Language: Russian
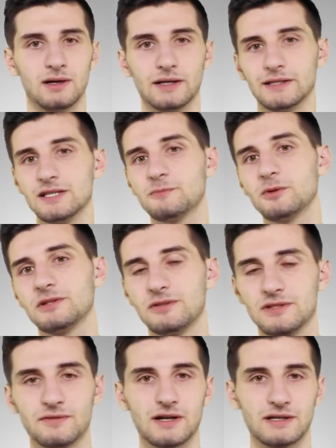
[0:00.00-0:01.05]
Она
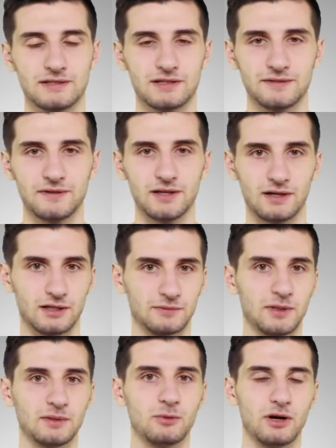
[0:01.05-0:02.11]
используется в разных сферах от
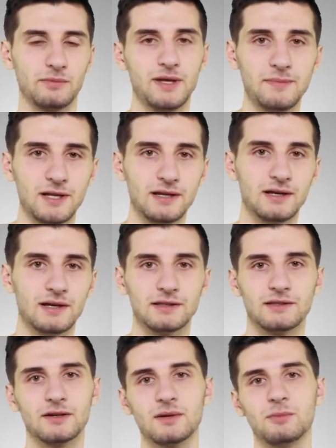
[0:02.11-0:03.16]
подбора мебели
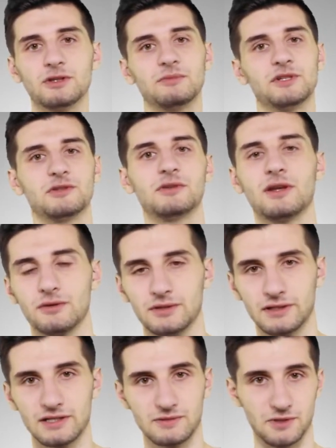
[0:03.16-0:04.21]
до работ на Международной
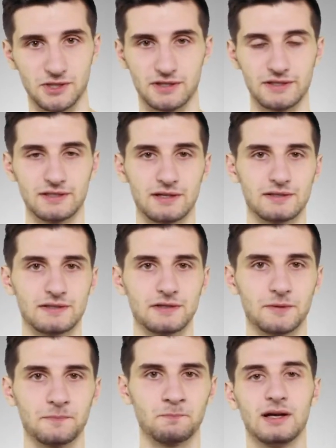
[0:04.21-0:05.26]
космической
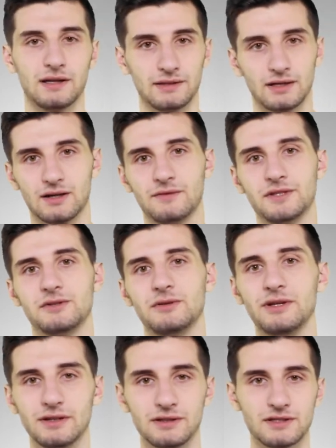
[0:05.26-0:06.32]
станции. Однако
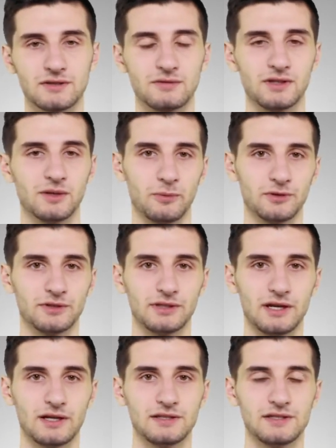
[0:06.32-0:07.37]
видеоигры на основе дополненной
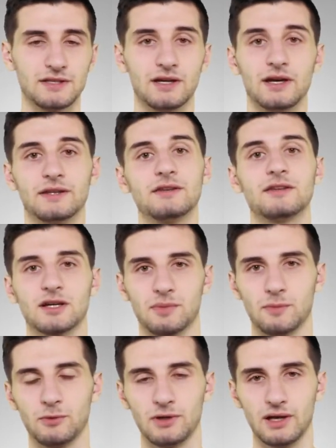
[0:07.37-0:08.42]
реальности не так
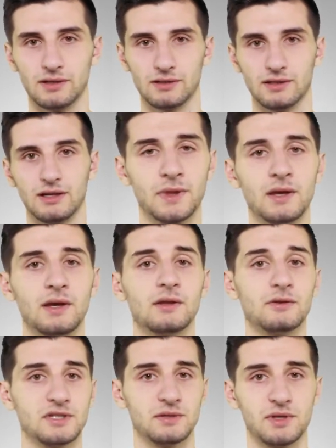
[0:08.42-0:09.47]
популярны.
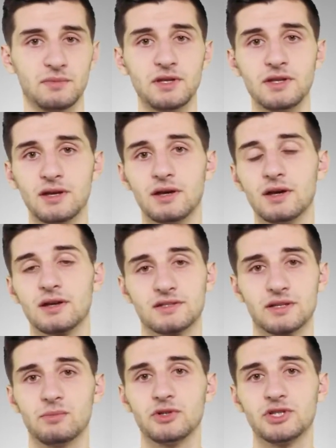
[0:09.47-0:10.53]
Но тем не менее,
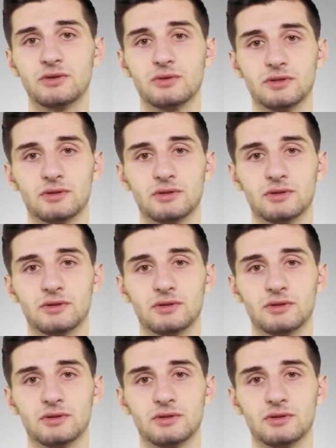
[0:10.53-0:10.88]
разработчики, у